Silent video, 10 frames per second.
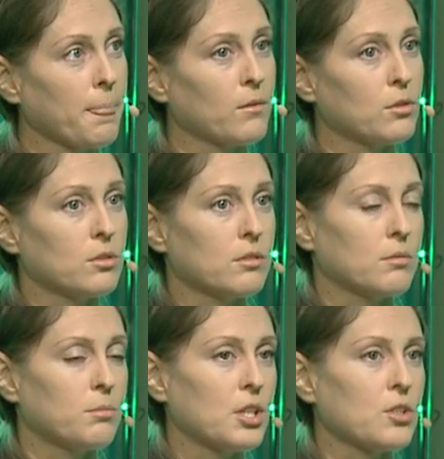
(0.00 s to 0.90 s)
Вот.
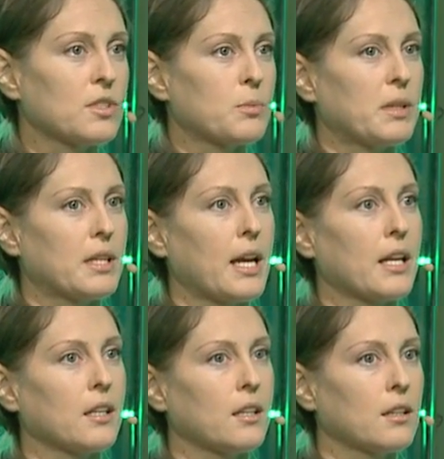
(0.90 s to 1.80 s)
Брешь в
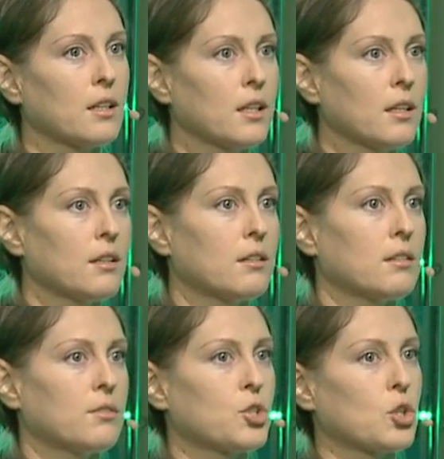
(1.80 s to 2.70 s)
воспитании,
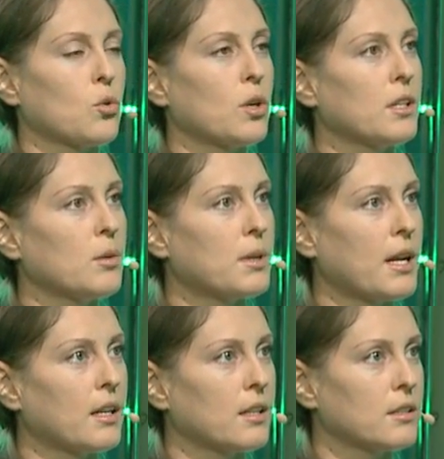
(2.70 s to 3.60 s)
э, в школе
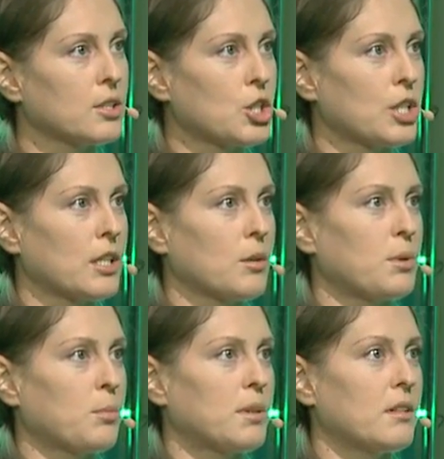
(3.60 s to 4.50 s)
неправильное отношение
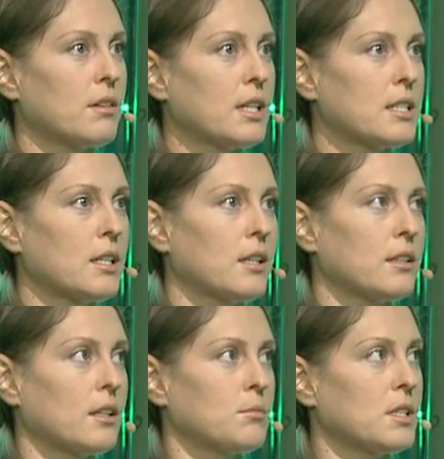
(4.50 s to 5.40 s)
преподавателей,
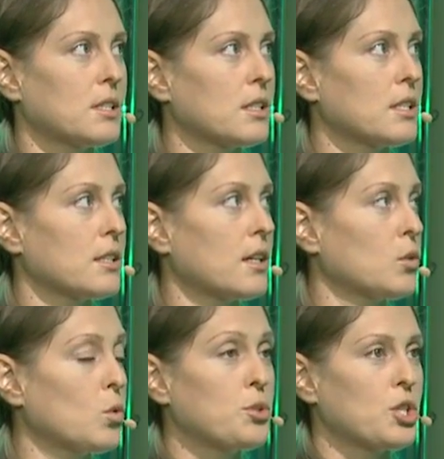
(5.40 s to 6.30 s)
там, детский
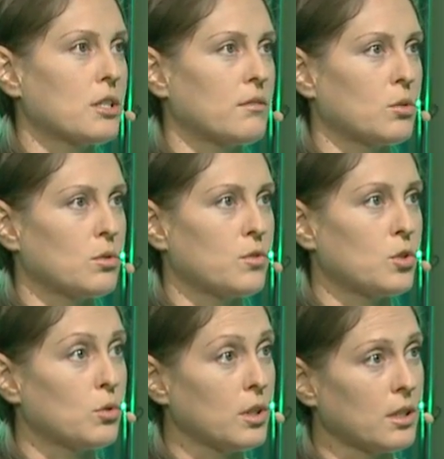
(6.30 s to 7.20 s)
сад, общество, то есть
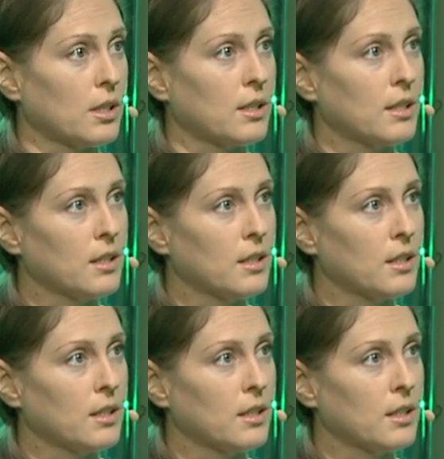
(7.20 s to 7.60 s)
все это.